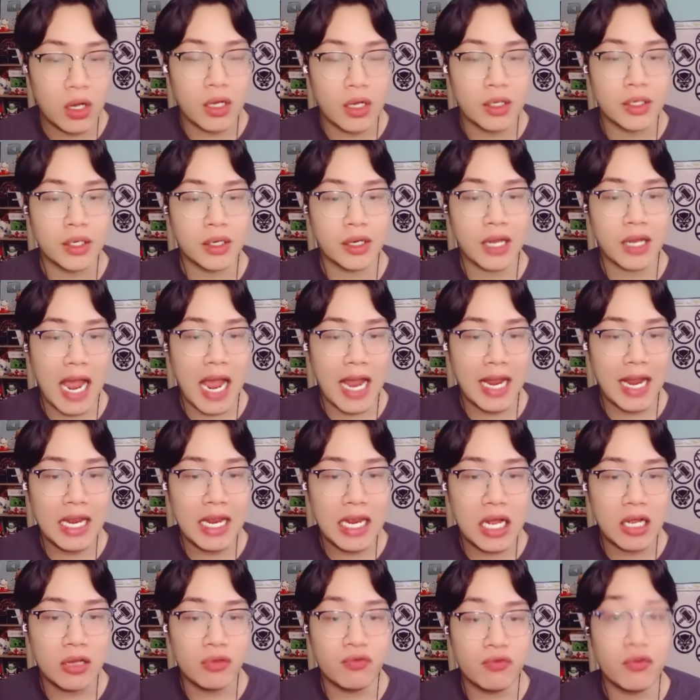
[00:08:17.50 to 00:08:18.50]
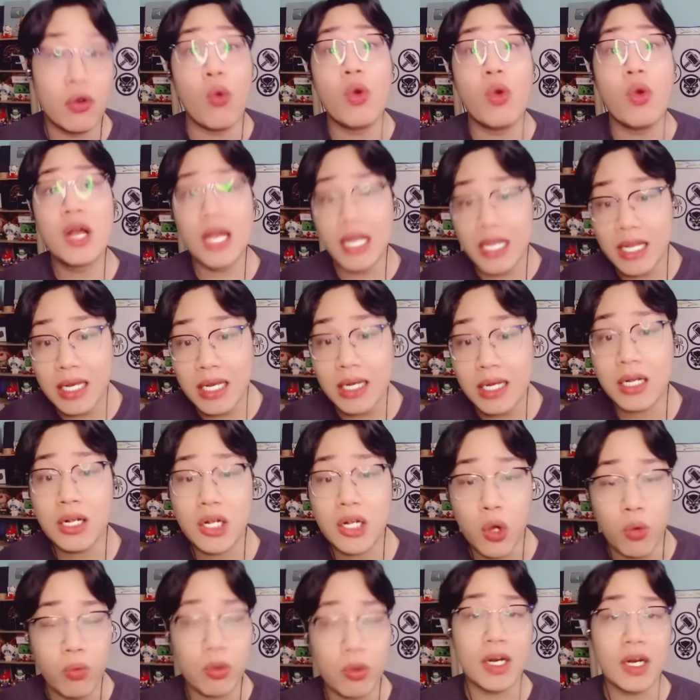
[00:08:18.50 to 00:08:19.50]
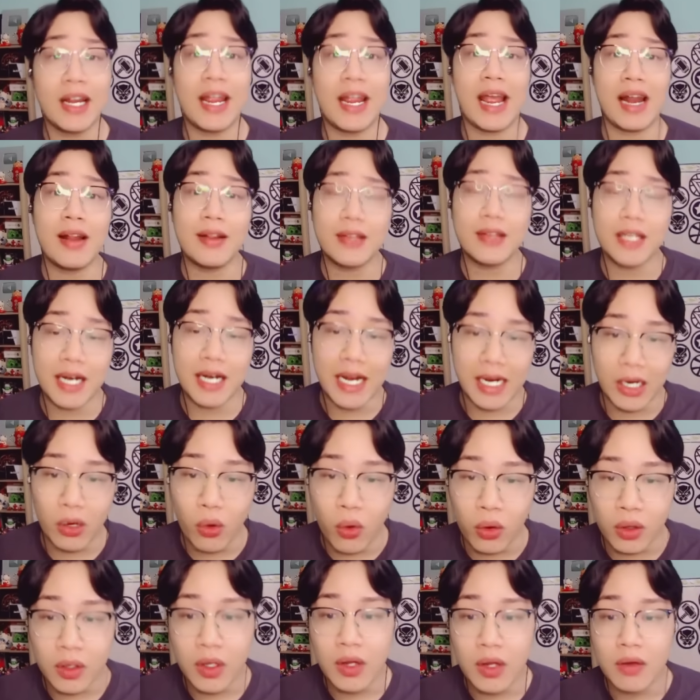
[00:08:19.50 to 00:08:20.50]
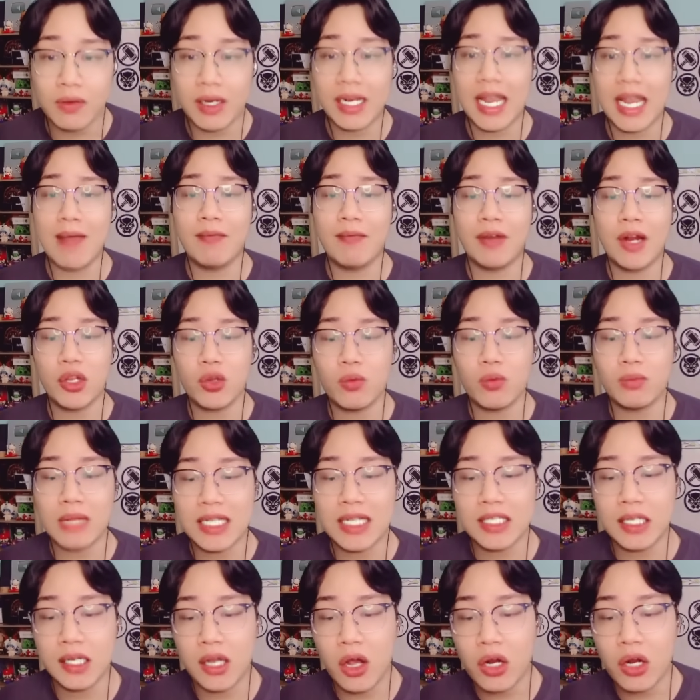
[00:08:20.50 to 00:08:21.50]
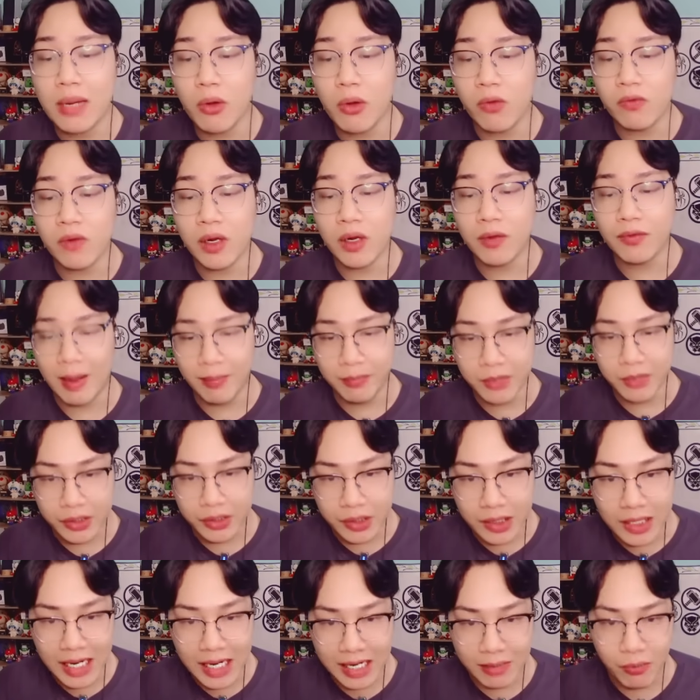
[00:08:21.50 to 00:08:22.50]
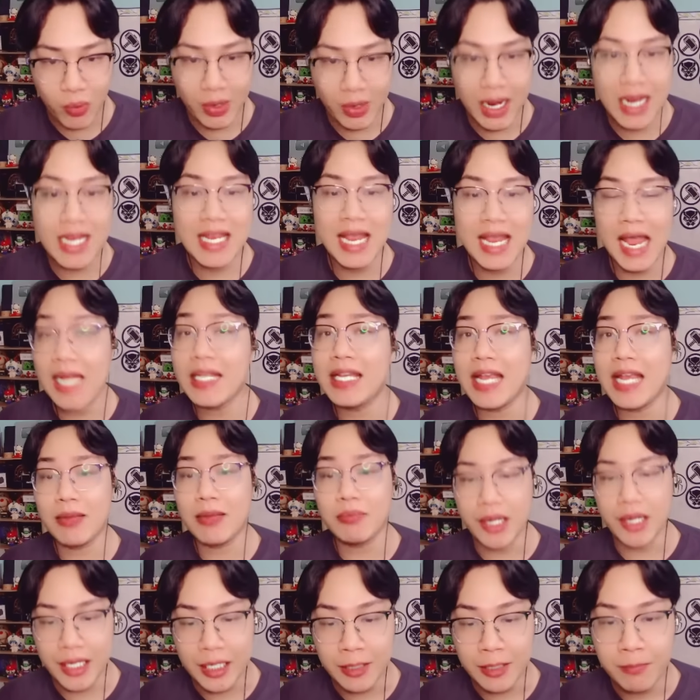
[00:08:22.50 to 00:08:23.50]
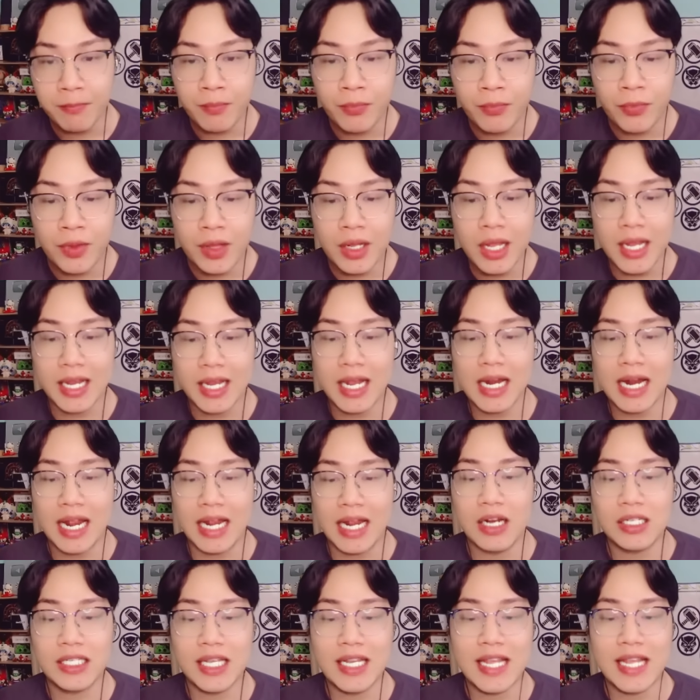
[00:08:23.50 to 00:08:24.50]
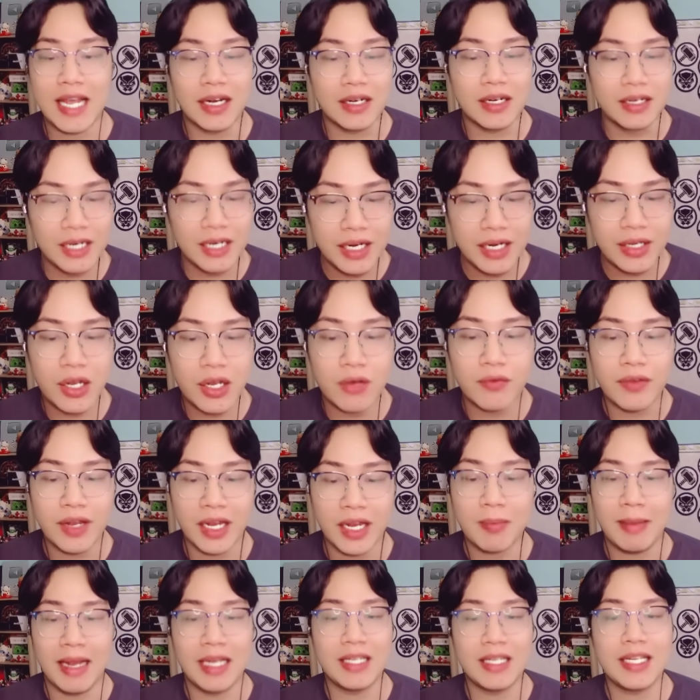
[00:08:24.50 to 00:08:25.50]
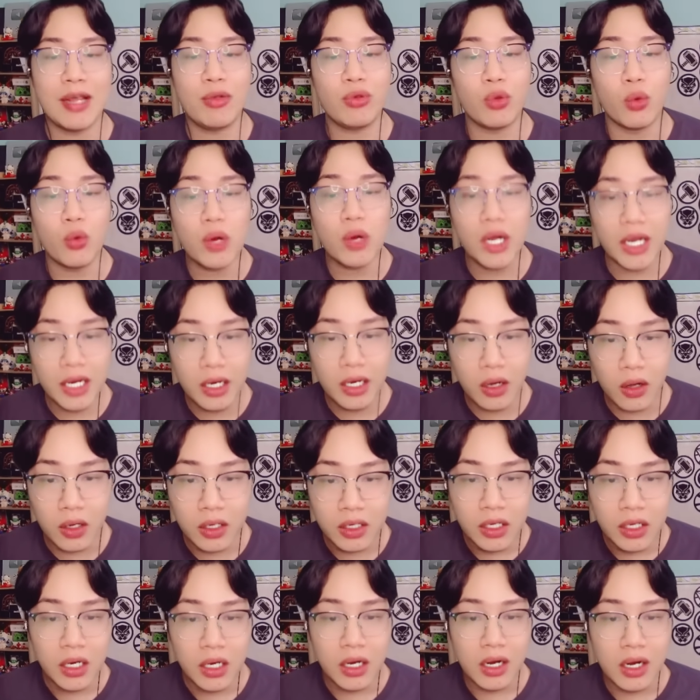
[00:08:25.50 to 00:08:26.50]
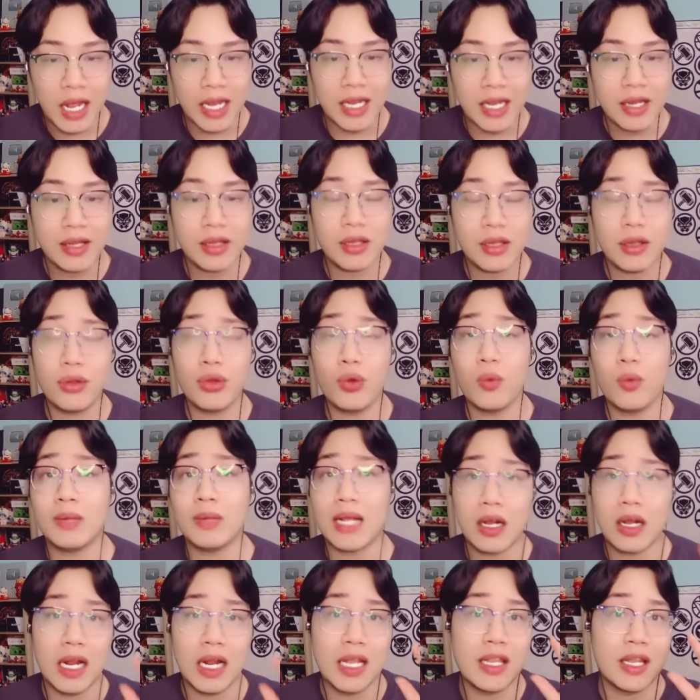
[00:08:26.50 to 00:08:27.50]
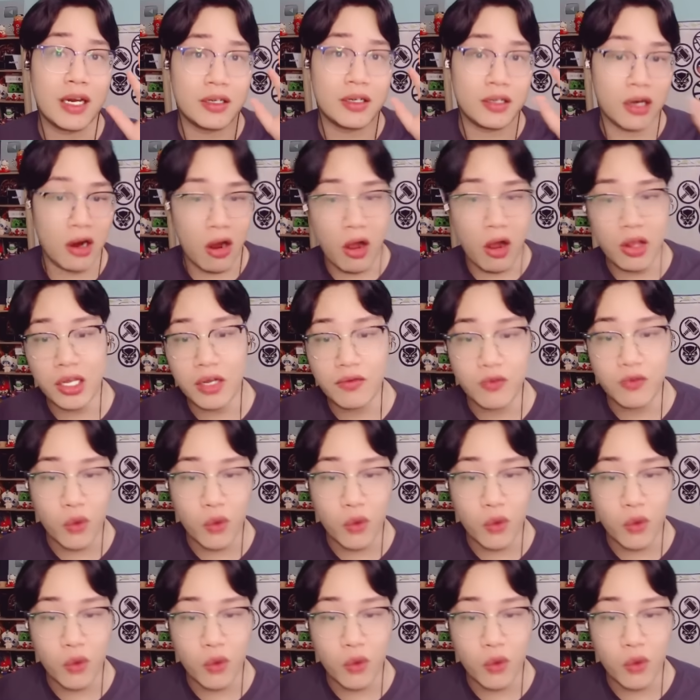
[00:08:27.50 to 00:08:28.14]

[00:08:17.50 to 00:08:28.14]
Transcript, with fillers: những cái ờ, vũ khí cũng có thể gắn lên trên đây luôn và kèm với đó chúng ta sẽ có thêm một vật phẩm nữa là một cái giá trang bị thì cái này nó sẽ dành riêng cho việc các bạn treo vũ khí thôi để chúng ta có thể nhìn rõ những cái